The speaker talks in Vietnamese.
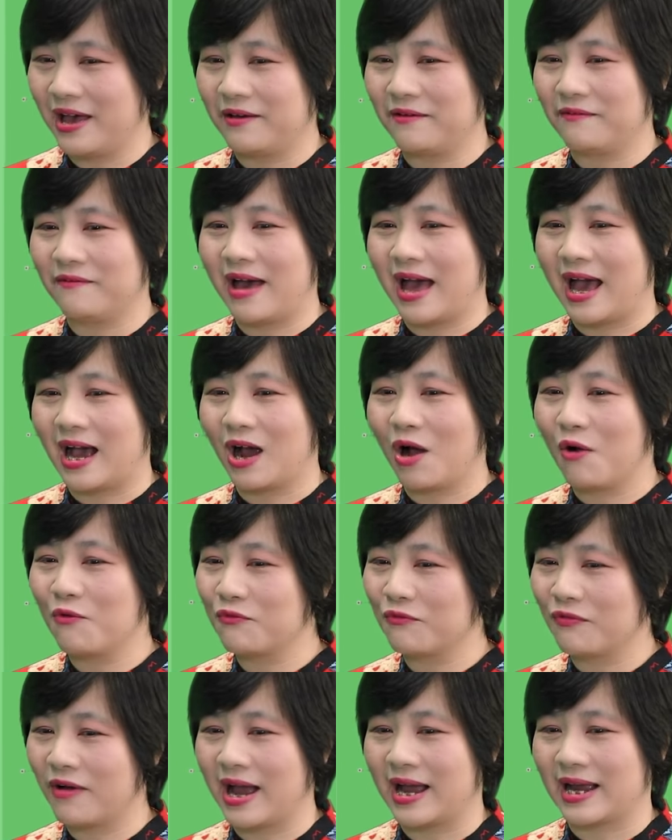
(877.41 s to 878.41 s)
và
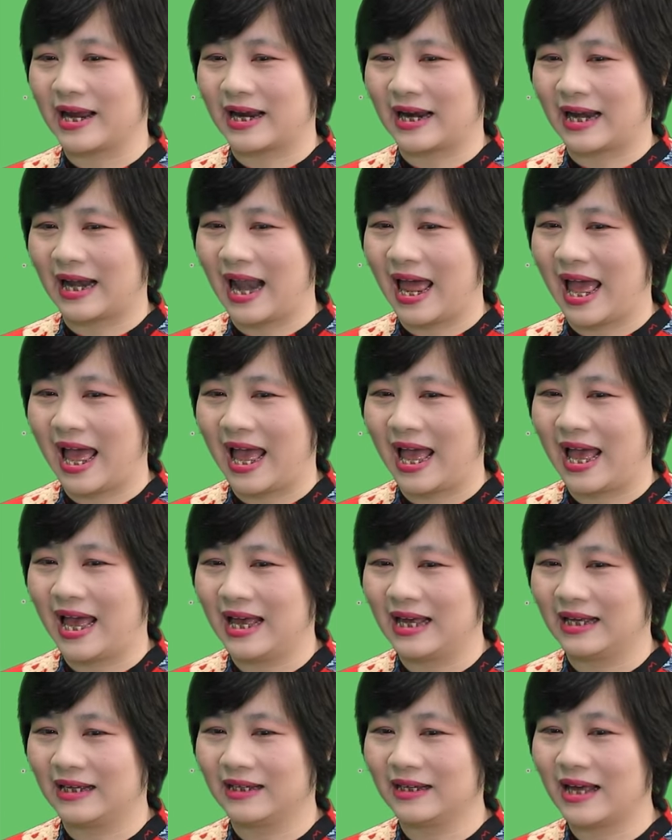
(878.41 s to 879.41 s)
không phải là
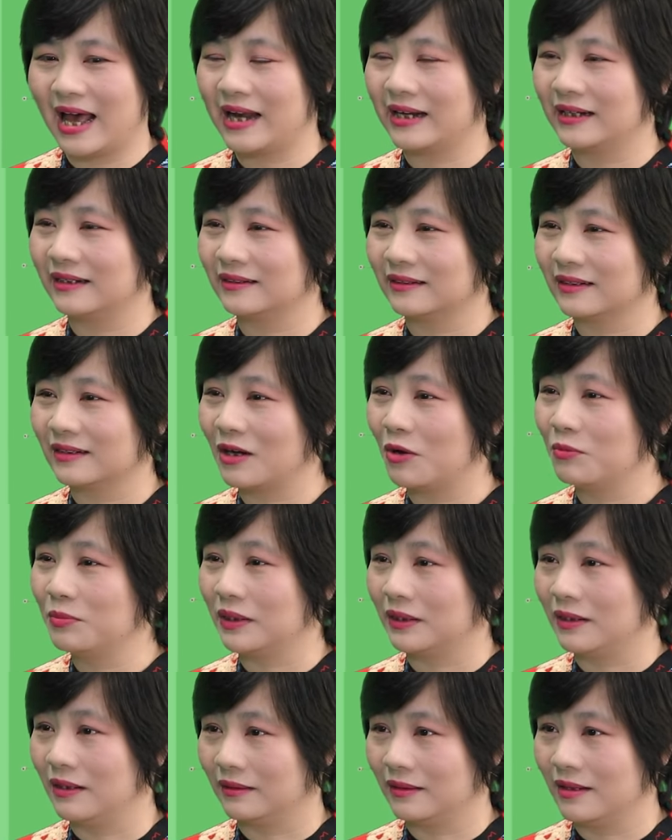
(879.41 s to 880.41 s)
ăn không
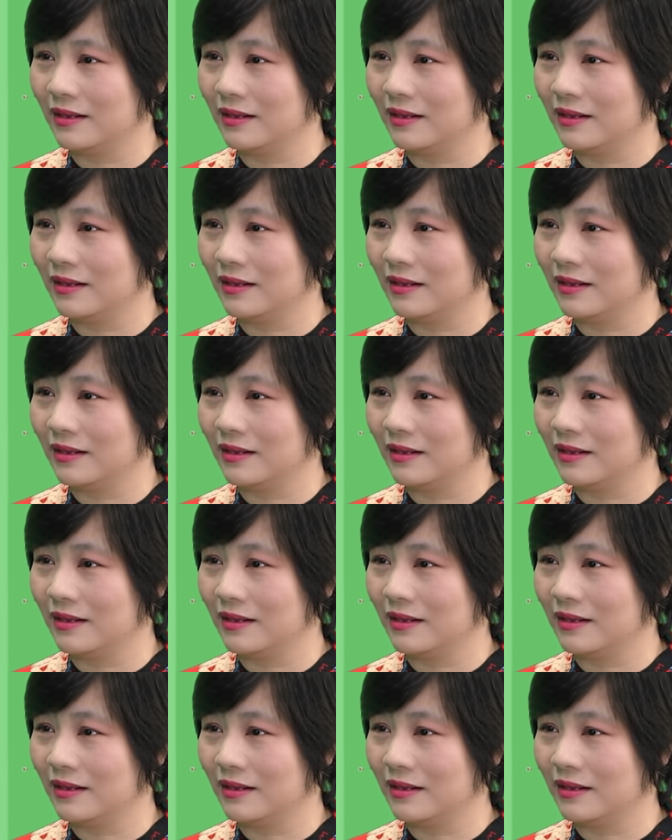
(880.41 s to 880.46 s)
được thưởng